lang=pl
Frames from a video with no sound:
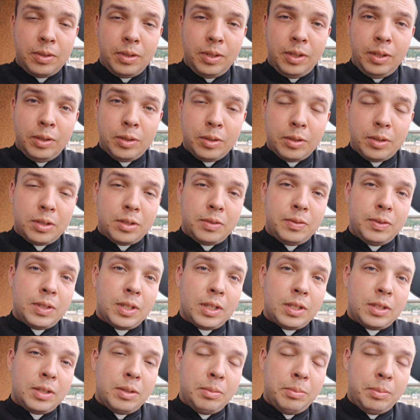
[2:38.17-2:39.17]
I to też
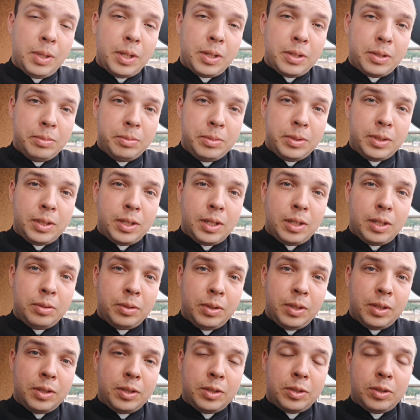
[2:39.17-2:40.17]
widać w tym pierwszym czytaniu,
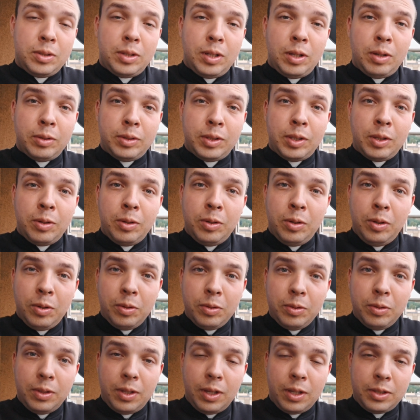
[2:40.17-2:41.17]
kiedy żona Lota
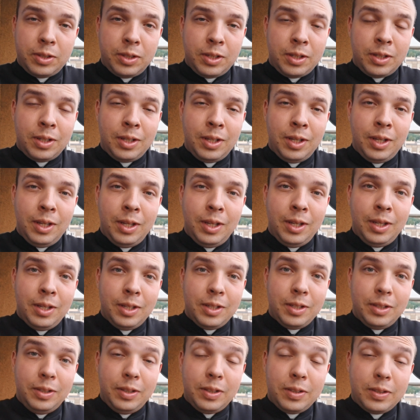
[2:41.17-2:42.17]
ogląda się,
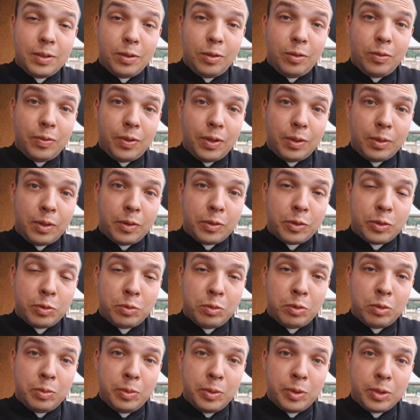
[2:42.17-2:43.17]
nie zaufała w
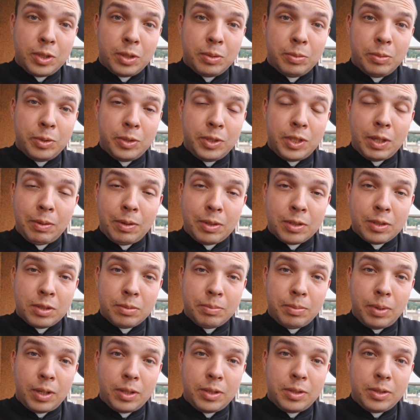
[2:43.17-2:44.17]
słowo, że mu chciała
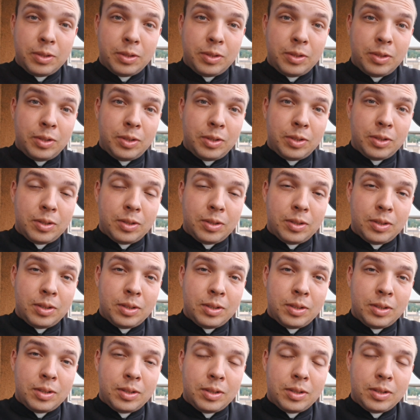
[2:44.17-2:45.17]
zobaczyć.
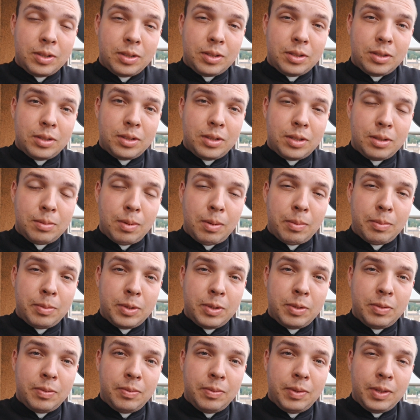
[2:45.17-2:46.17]
Trzeba
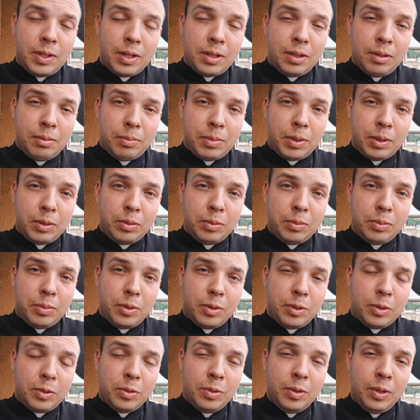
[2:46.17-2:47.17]
być wiernym Panu
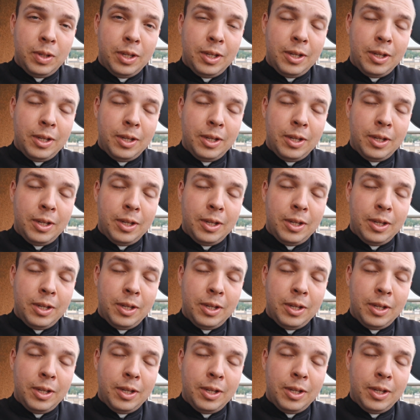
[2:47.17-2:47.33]
Bogu.